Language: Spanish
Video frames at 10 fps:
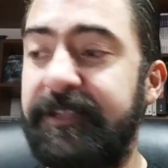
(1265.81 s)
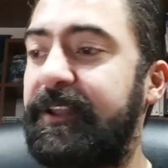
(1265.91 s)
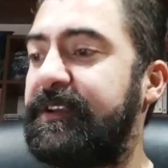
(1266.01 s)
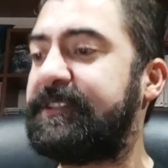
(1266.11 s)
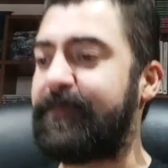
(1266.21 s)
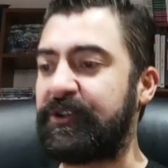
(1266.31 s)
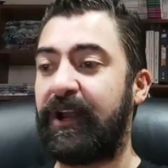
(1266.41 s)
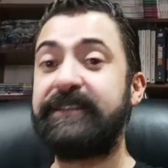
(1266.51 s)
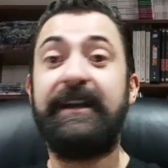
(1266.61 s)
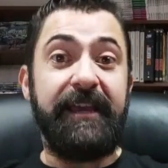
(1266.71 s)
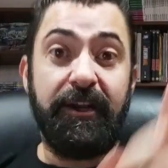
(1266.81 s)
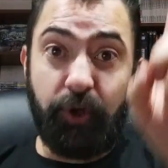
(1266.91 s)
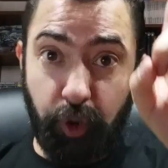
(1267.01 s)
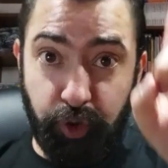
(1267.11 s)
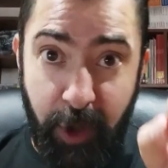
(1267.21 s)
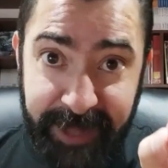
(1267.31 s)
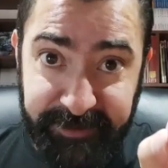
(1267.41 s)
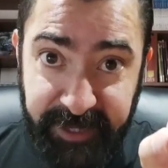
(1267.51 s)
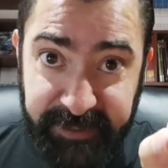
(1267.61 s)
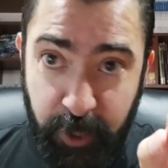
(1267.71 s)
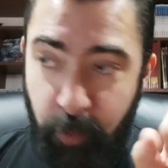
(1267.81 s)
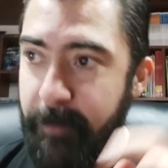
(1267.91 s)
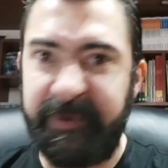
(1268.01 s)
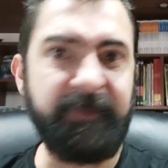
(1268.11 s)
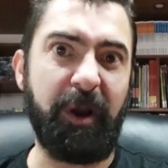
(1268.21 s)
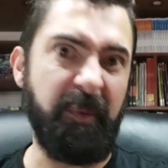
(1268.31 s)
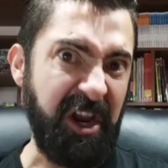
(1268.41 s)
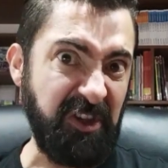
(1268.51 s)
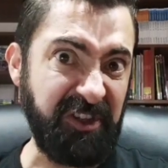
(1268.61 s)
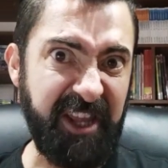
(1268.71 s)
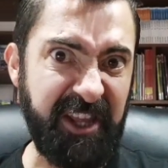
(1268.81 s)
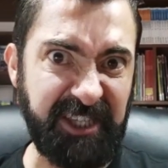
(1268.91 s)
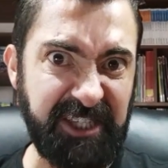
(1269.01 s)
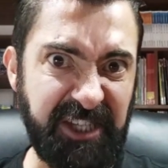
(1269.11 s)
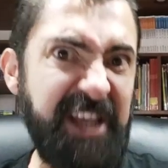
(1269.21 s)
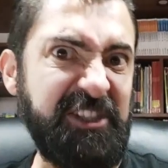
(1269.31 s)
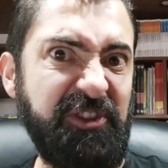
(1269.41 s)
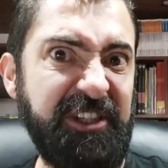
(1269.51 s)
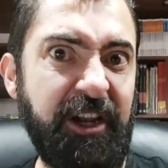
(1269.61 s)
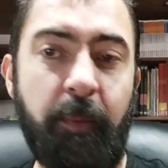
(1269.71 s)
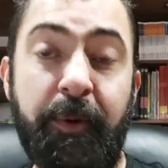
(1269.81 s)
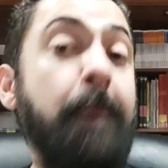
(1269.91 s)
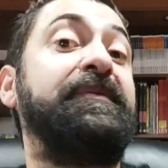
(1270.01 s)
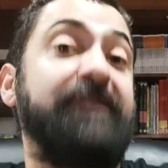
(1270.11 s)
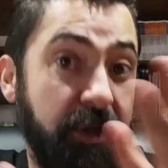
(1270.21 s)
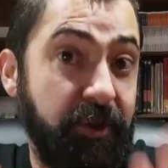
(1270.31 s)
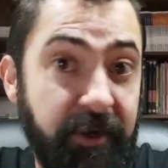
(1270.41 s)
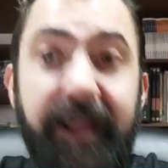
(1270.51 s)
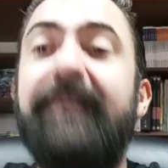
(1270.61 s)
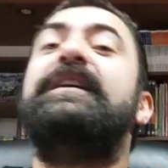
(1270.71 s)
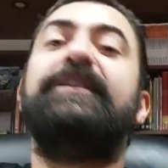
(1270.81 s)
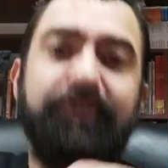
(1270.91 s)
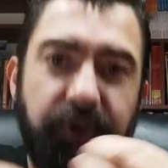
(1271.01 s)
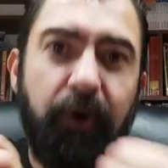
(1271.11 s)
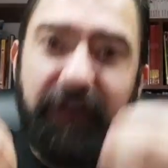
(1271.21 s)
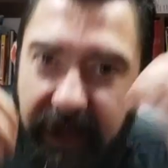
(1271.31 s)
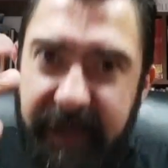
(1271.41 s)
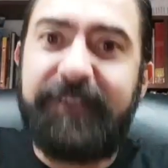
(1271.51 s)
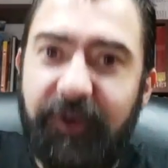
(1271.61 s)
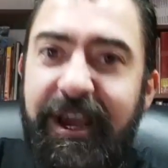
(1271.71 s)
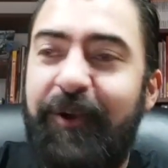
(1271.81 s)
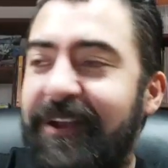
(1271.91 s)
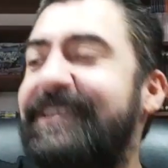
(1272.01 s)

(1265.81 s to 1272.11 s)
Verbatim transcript: entrevistas personales, incluso antes de One Piece, porque por ahí los haters que dicen, ay, es que usted se lo copió One Piece, aunque no lo crean, yo eso ya lo